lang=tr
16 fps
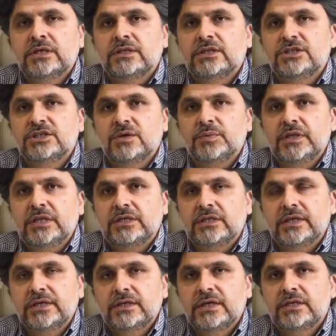dış
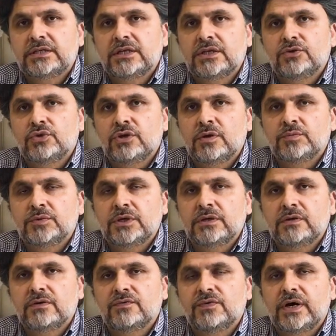gebelikler erken
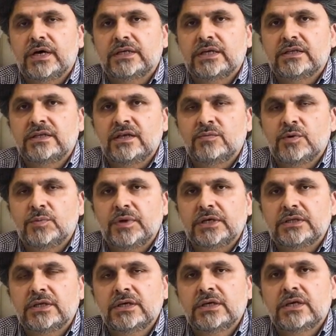dönemde fark
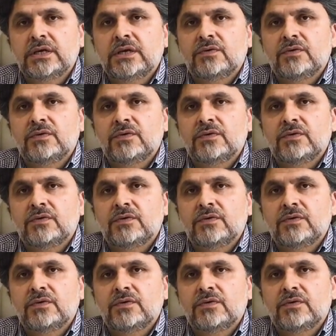edilememekte